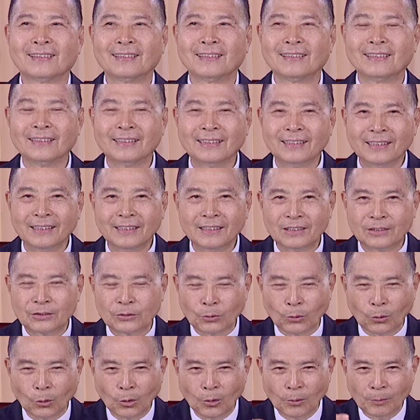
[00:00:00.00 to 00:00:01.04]
你
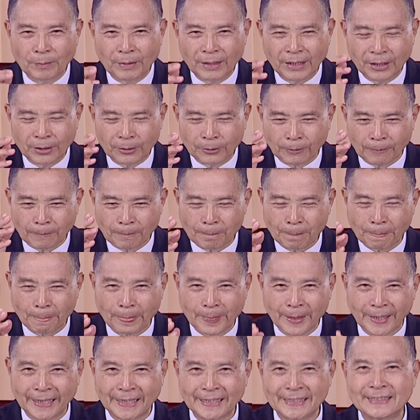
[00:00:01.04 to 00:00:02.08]
都没有
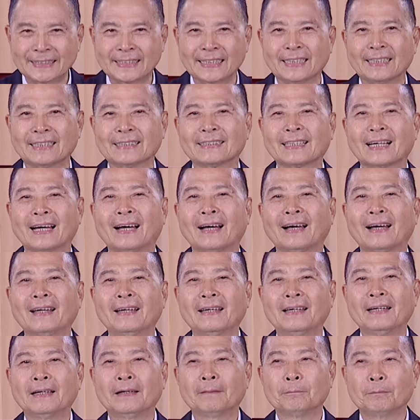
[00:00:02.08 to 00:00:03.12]
提醒他。
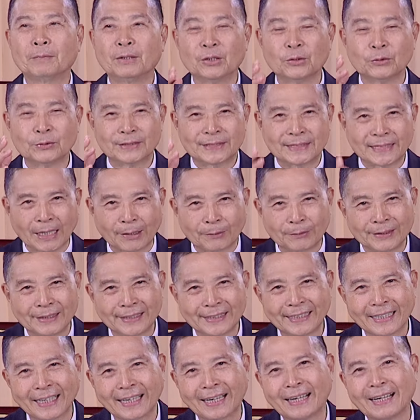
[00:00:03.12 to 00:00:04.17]
没有教育
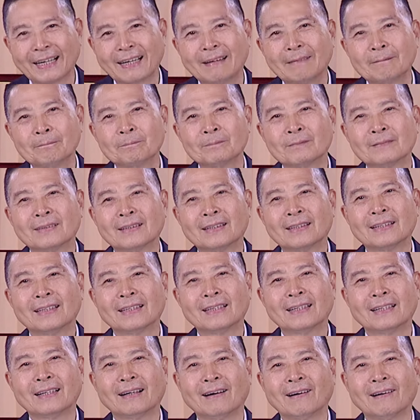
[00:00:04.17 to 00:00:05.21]
他，
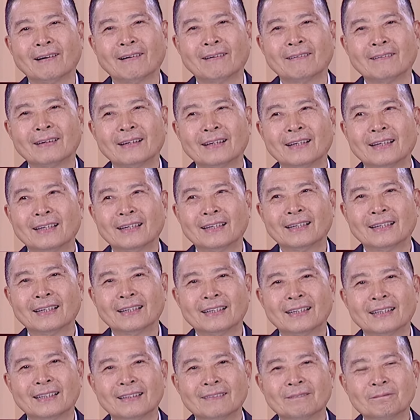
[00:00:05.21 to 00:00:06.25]
好，
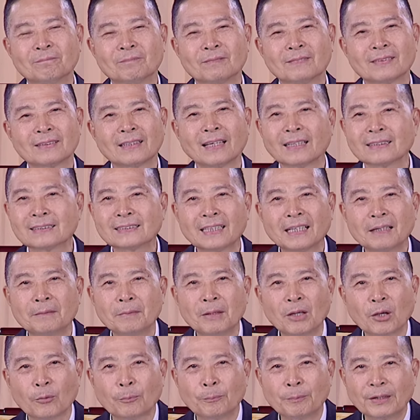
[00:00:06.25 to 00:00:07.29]
他现在没
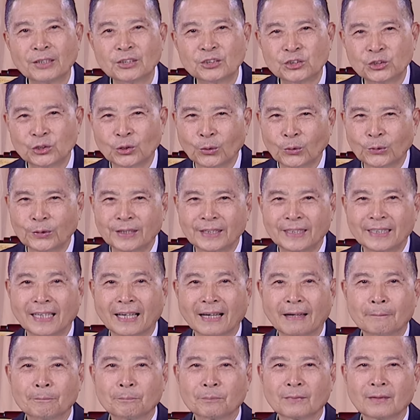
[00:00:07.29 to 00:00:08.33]
有被修理
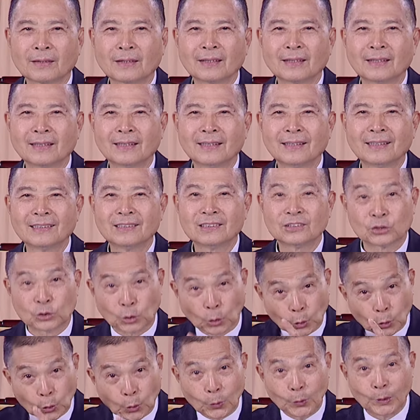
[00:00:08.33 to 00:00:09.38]
呀，
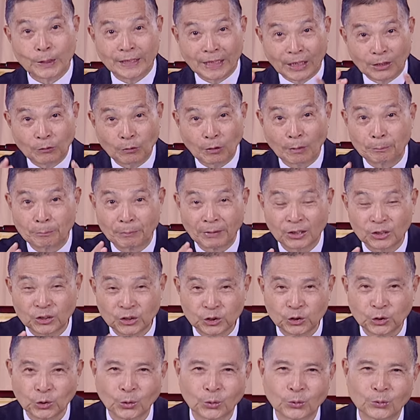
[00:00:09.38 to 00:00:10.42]
总有一天会被
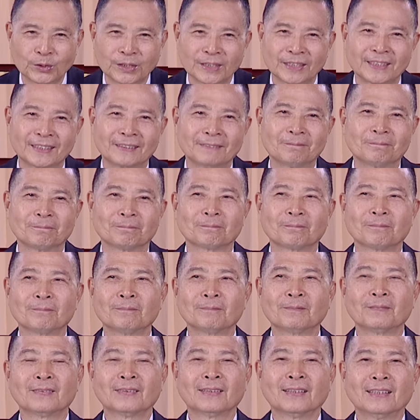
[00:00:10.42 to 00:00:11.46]
修理。
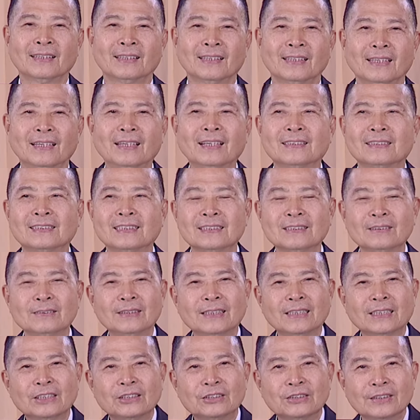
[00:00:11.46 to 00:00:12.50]
嗯，因为这是
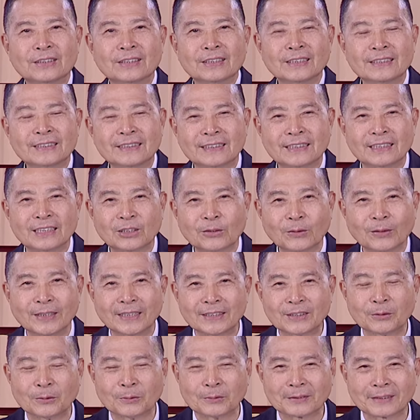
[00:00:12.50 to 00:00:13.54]
一个人的习惯的
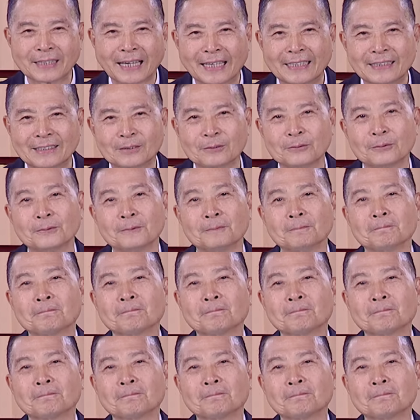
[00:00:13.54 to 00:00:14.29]
这种态度，